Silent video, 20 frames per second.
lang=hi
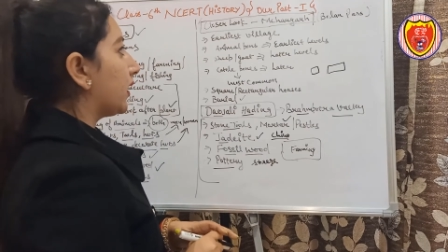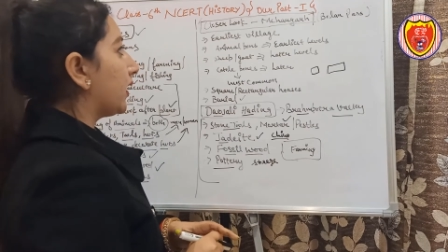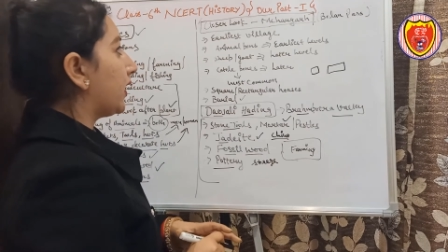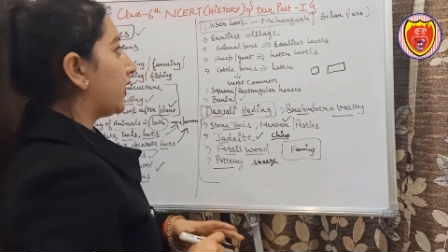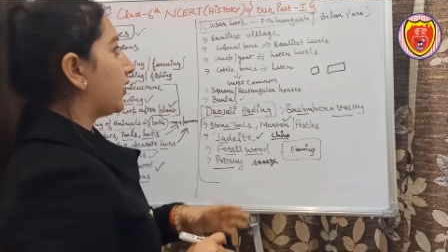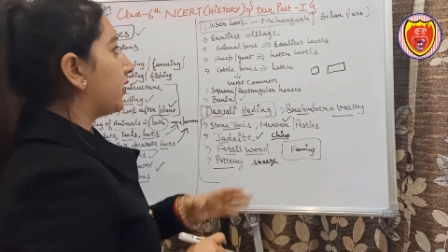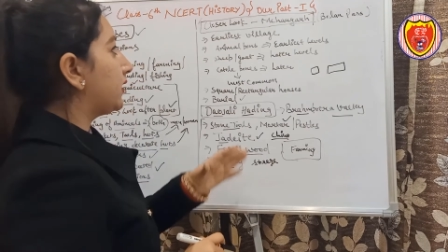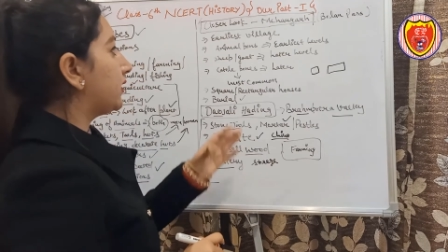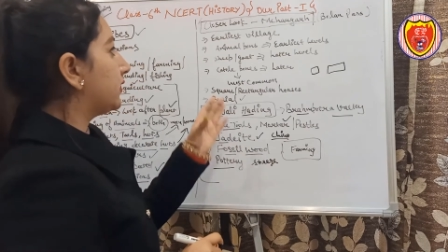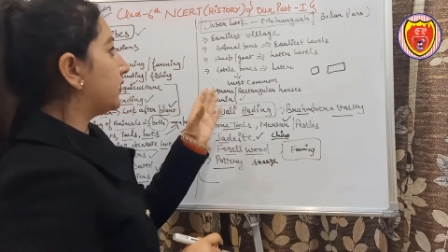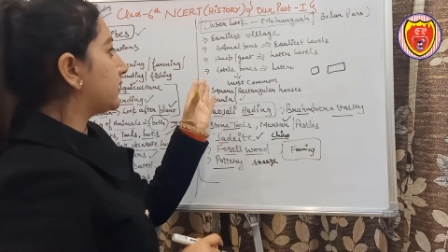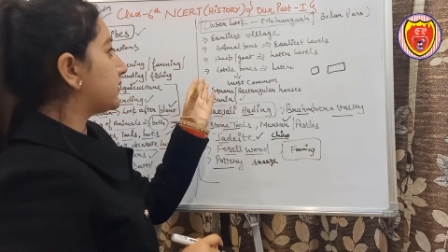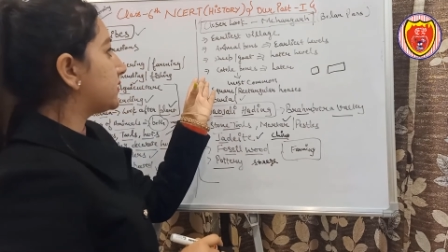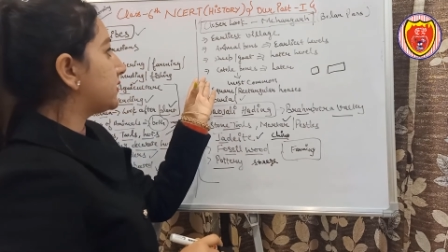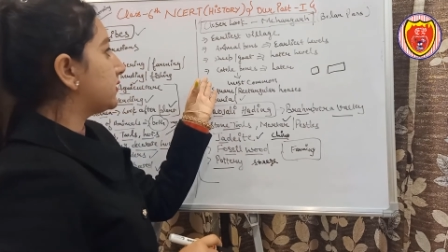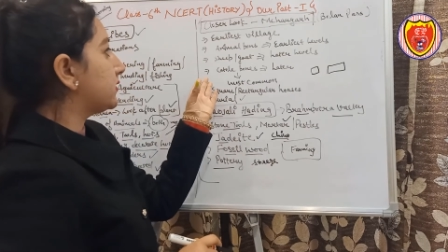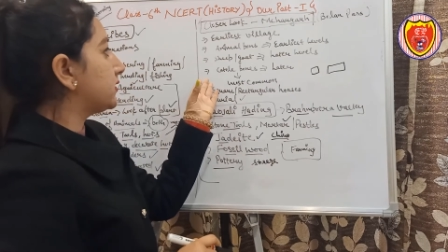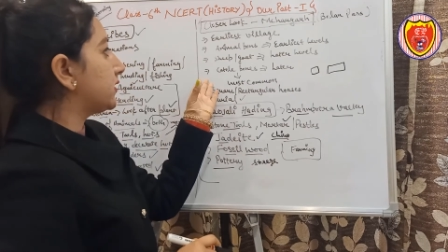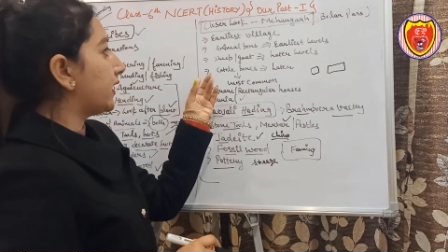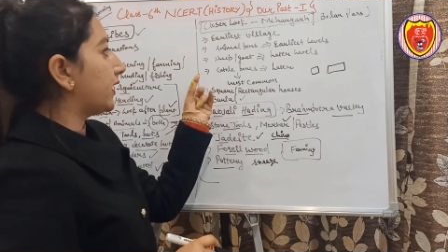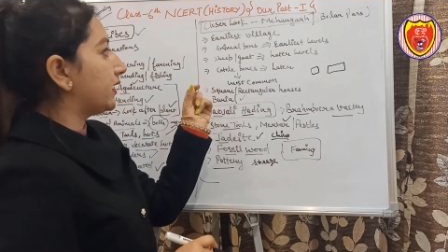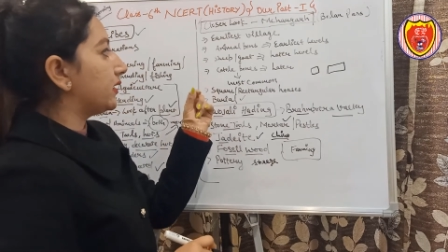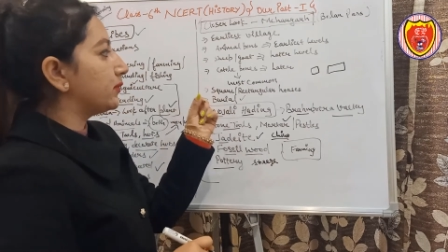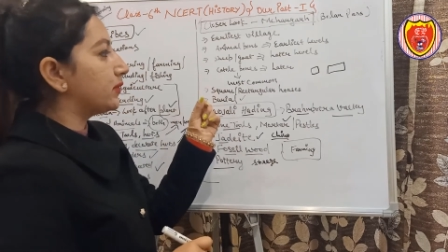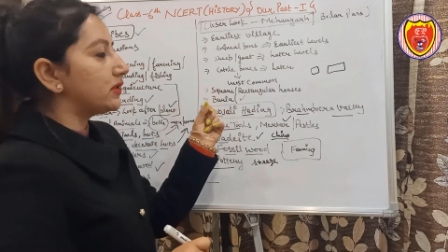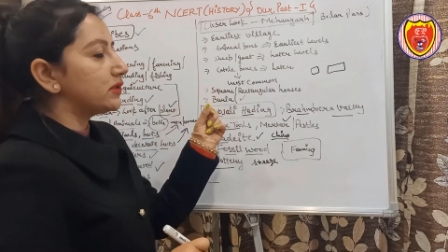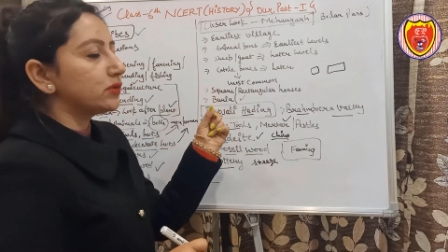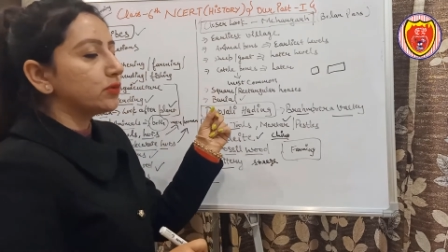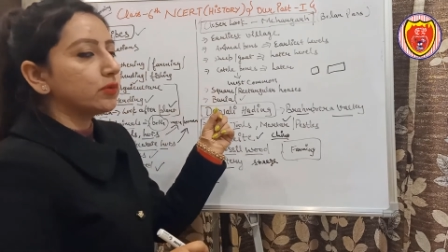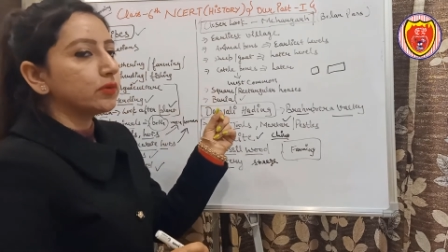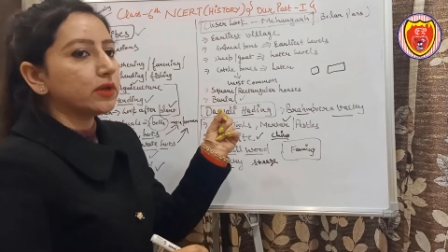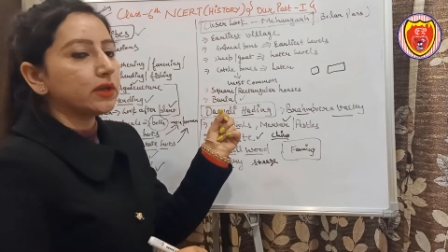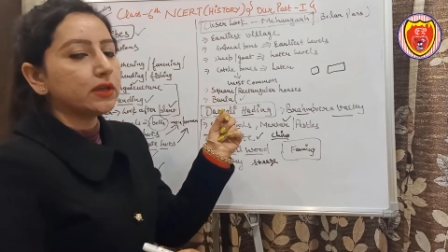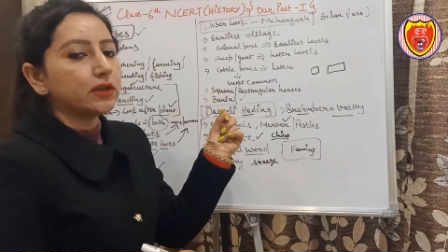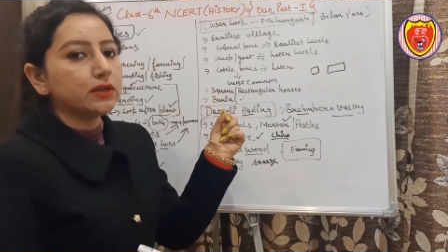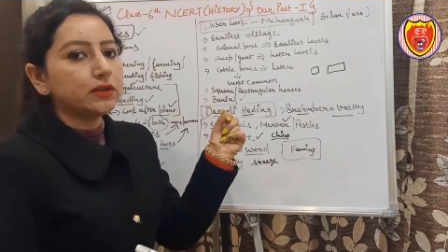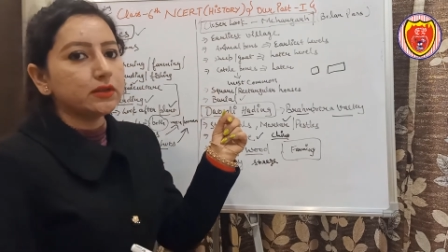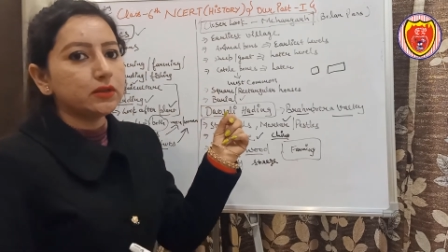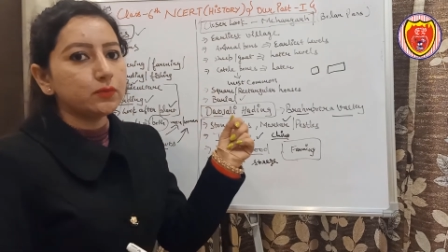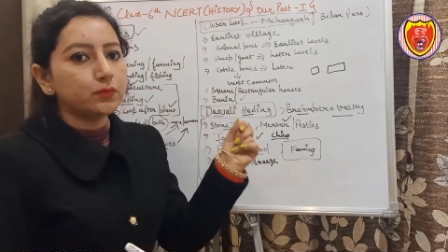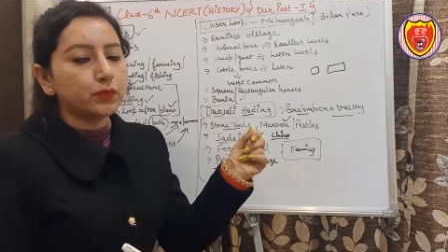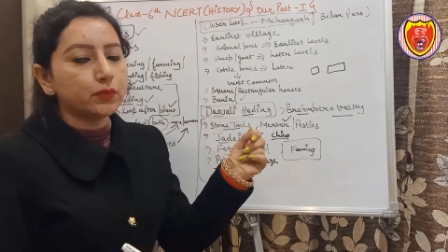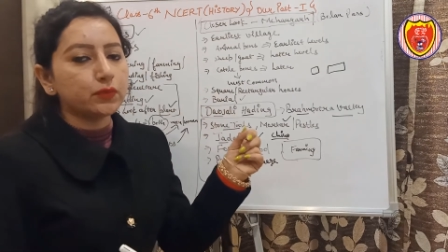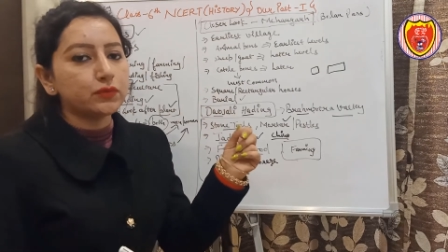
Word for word: एंड जैसे ये एनिमल्स हो गए इनकी